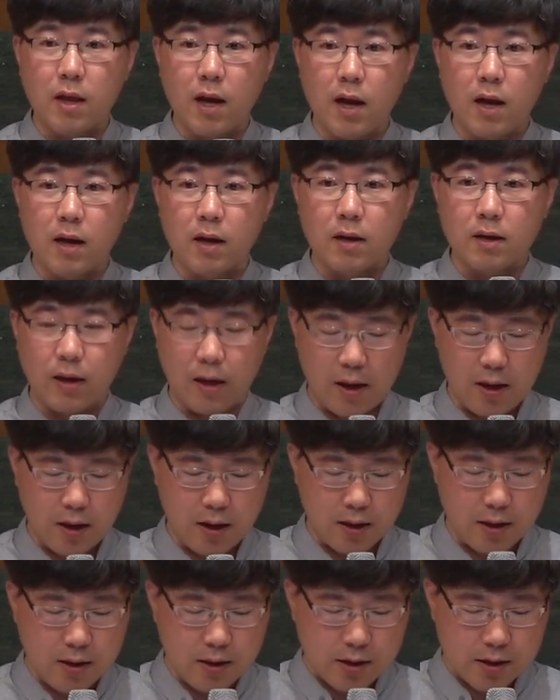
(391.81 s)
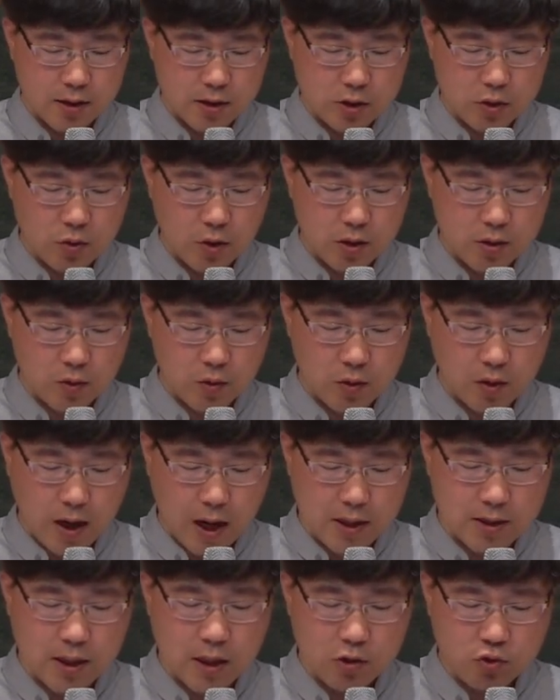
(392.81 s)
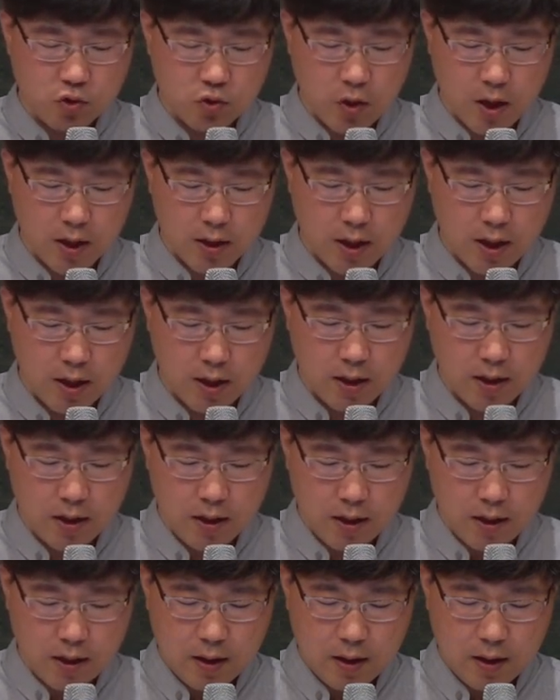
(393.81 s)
땅에 그 중에서도 가장 중앙에